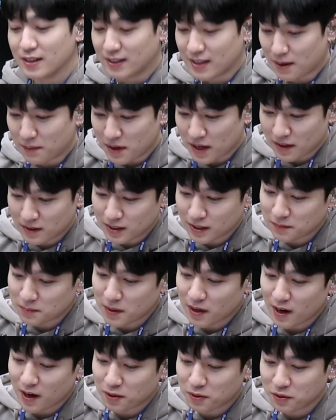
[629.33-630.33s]
나만의
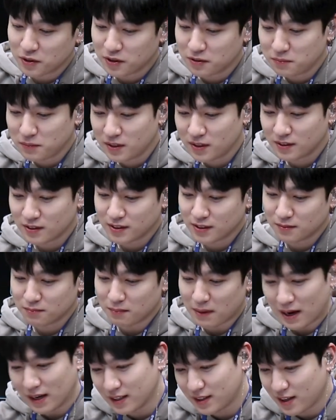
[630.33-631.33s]
특별하고 의미 있는
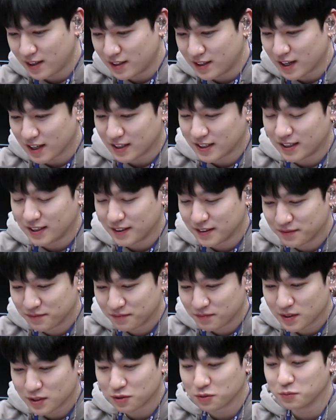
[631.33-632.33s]
마이데이 이야기.
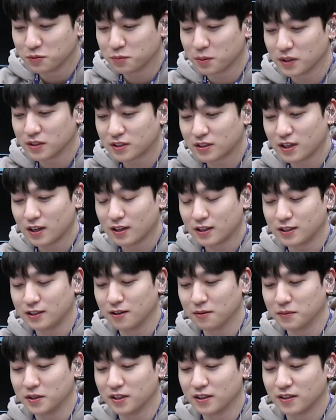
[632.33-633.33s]
2 0 번째
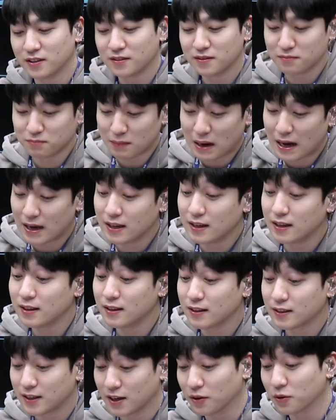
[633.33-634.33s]
기념일 마이
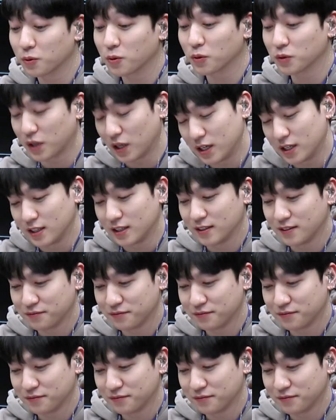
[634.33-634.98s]
경고데이.